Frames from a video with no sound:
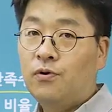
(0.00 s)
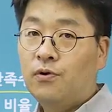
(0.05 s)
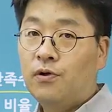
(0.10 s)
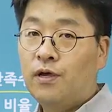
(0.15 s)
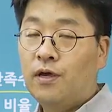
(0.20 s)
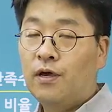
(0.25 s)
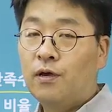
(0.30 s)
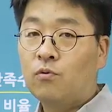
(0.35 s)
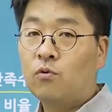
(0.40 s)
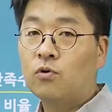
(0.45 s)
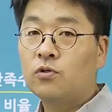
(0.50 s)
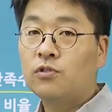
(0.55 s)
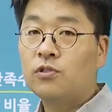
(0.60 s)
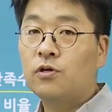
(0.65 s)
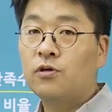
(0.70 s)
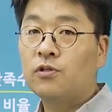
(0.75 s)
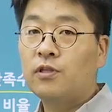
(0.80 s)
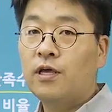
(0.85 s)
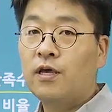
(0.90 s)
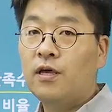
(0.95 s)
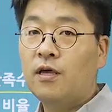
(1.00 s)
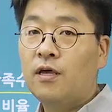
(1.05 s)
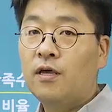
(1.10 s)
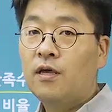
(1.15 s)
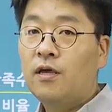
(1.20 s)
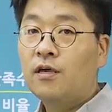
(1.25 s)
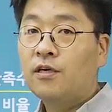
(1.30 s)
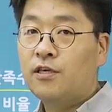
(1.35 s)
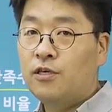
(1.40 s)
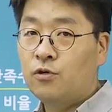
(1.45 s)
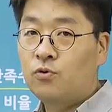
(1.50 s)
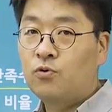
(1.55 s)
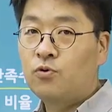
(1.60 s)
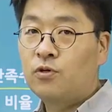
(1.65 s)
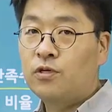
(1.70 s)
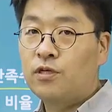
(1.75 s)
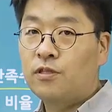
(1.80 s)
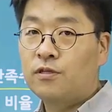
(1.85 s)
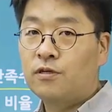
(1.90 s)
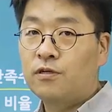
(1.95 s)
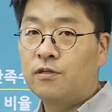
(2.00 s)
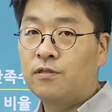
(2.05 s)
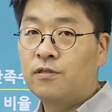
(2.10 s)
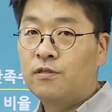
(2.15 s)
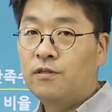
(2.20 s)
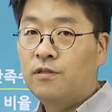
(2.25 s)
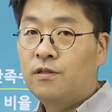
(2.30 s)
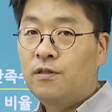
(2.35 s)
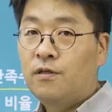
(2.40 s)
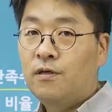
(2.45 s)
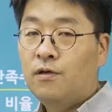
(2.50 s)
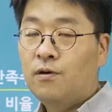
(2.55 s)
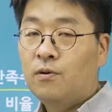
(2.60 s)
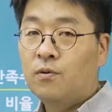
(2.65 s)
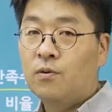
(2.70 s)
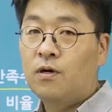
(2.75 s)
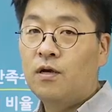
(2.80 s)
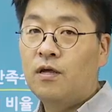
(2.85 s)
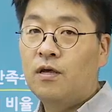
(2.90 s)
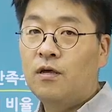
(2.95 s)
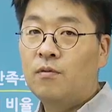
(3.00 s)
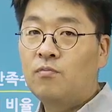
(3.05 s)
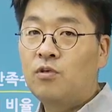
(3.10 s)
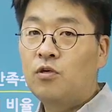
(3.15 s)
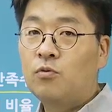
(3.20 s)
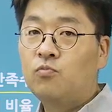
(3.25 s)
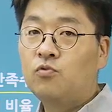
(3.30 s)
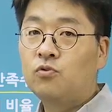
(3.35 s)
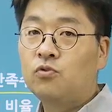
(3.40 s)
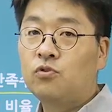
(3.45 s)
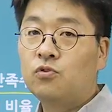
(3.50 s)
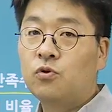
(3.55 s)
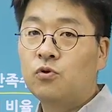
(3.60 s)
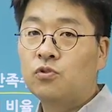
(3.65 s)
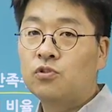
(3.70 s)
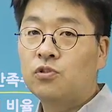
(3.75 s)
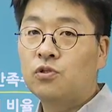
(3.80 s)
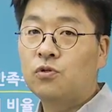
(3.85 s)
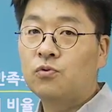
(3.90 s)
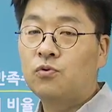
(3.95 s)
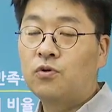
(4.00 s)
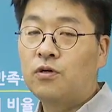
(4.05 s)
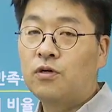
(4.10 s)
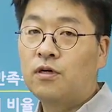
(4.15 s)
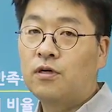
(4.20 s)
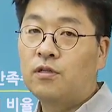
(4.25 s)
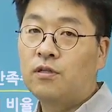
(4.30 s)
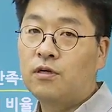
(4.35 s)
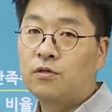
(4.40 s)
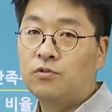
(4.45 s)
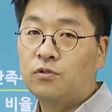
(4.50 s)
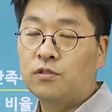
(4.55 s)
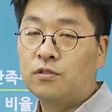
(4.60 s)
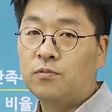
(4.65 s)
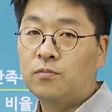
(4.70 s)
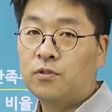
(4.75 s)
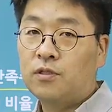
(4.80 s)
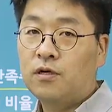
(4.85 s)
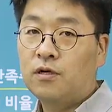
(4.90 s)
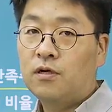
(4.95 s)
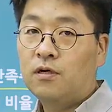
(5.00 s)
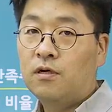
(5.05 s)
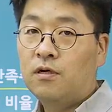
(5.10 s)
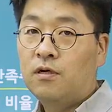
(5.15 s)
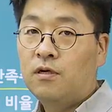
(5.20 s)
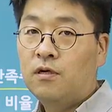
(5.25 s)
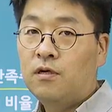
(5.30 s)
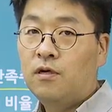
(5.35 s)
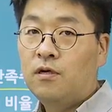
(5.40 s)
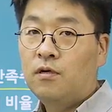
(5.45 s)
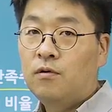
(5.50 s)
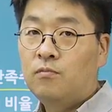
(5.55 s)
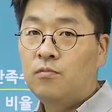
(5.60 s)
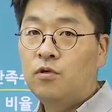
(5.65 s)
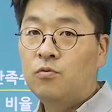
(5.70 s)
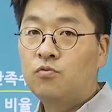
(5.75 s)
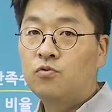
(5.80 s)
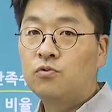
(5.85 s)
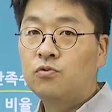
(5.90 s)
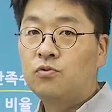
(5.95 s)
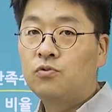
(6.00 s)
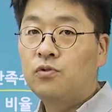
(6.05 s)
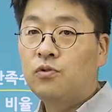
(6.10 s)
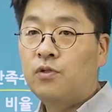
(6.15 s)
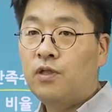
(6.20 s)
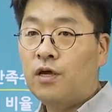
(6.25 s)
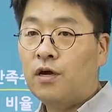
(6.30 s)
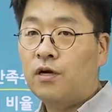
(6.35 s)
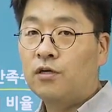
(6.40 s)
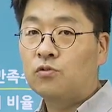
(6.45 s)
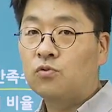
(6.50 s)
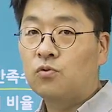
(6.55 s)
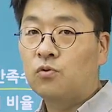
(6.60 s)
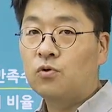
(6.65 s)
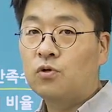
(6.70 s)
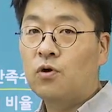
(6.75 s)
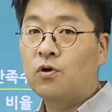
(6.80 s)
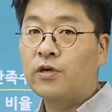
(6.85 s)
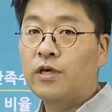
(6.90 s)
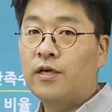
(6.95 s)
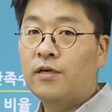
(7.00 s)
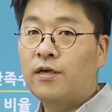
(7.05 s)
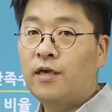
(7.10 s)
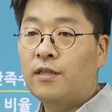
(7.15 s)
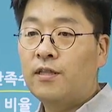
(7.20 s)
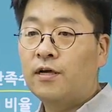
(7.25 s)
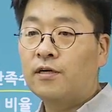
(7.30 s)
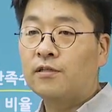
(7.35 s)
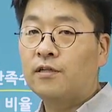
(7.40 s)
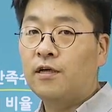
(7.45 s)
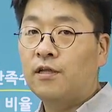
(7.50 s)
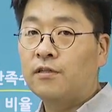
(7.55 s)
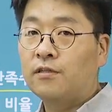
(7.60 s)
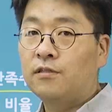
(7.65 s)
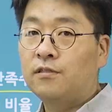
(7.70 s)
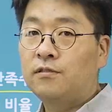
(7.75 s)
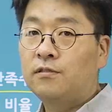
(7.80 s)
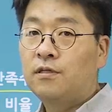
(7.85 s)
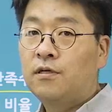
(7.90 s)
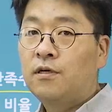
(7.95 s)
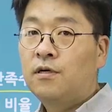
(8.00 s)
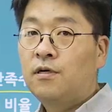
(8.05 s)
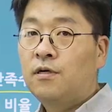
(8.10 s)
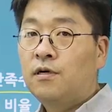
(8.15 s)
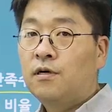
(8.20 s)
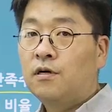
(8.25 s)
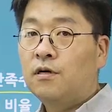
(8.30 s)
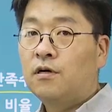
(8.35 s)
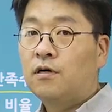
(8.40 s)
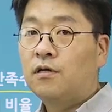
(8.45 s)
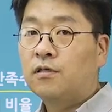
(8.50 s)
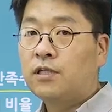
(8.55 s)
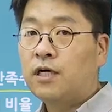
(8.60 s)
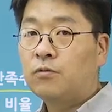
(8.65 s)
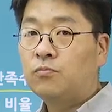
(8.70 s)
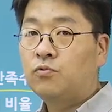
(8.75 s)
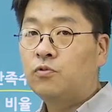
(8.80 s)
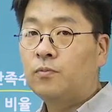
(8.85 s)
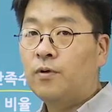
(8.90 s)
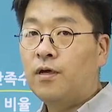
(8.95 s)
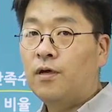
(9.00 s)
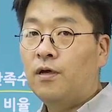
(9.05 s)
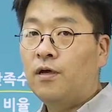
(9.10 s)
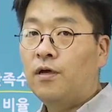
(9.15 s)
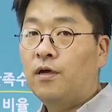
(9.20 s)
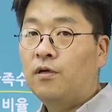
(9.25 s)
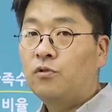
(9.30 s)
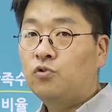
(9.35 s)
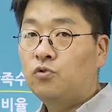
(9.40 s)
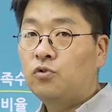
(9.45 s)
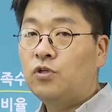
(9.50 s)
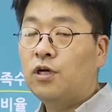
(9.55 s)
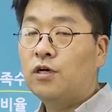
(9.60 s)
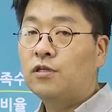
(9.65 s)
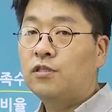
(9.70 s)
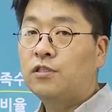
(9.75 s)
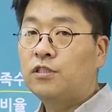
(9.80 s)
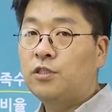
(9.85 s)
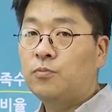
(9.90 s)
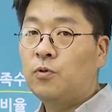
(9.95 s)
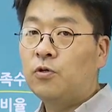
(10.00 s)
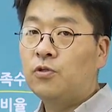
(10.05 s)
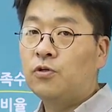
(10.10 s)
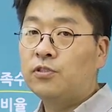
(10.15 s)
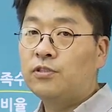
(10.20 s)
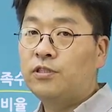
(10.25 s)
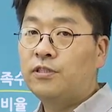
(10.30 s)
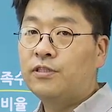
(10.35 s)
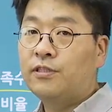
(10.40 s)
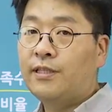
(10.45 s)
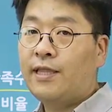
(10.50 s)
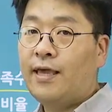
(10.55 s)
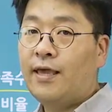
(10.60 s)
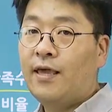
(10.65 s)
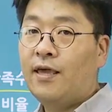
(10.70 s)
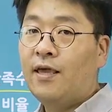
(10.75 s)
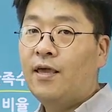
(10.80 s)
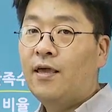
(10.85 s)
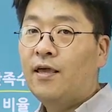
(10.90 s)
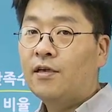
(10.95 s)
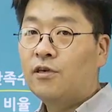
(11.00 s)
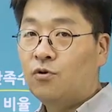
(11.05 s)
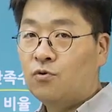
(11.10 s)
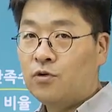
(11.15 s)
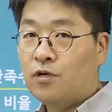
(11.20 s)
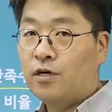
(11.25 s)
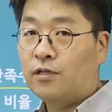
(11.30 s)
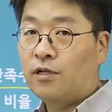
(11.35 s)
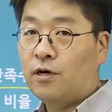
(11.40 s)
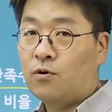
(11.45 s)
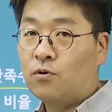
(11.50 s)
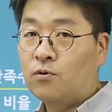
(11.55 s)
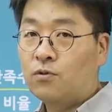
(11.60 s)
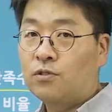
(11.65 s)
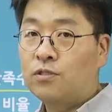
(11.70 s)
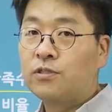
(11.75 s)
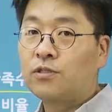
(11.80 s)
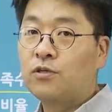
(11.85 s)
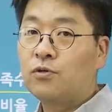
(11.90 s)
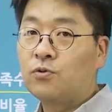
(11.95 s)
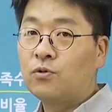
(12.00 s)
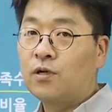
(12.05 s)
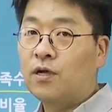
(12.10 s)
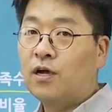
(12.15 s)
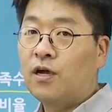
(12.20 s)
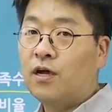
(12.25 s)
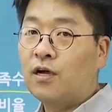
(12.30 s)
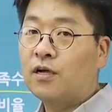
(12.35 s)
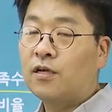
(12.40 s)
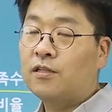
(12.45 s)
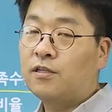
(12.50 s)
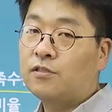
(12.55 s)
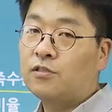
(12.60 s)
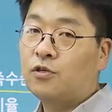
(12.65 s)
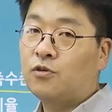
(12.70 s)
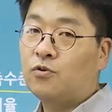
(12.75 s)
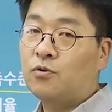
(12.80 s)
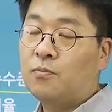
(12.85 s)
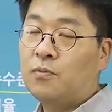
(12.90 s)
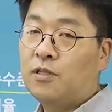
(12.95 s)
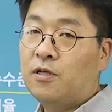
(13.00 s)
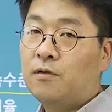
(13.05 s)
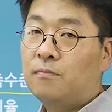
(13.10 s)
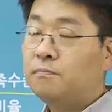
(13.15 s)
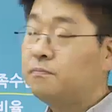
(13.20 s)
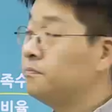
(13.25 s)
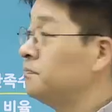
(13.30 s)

예, 곡선의 기울기는 원래 미분으로서 구해낼 수 있습니다. 미분해가지고 거기에 해당되는 어, 상품의 수량을 집어넣었을 때 기울기가 나오고 그 기울기가 한계 대체율입니다.